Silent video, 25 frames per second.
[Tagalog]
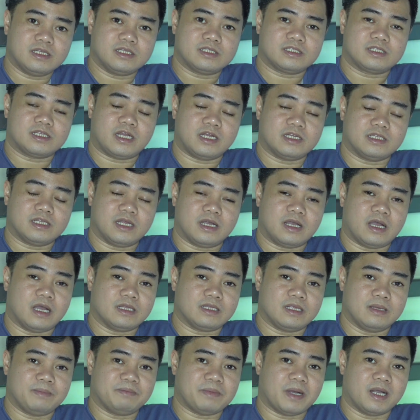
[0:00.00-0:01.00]
i-start ang
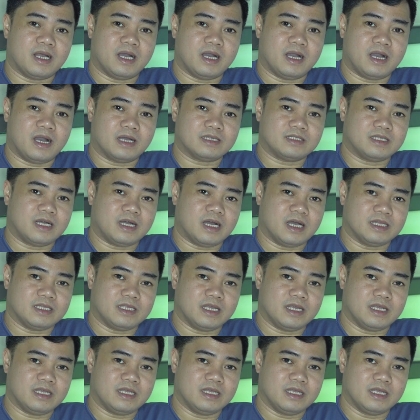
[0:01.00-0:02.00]
ating pag-hack ng
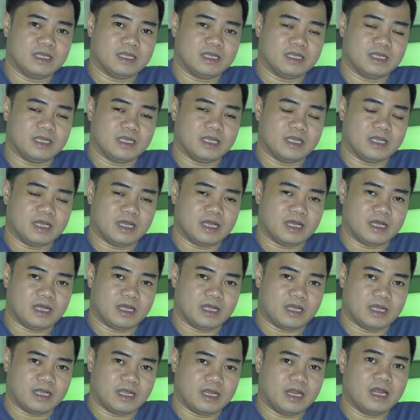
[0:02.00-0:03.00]
ating
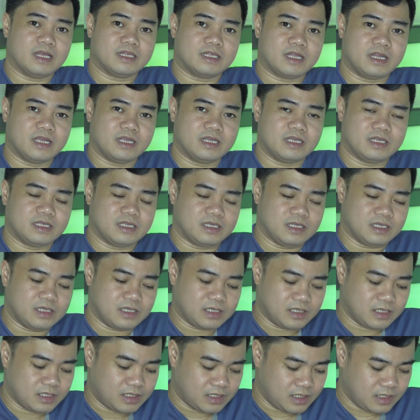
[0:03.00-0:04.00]
uh, electric
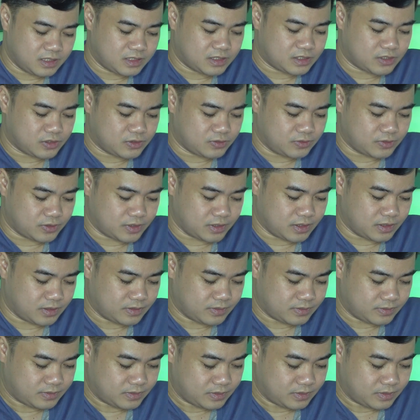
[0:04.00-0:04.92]
kick scooter.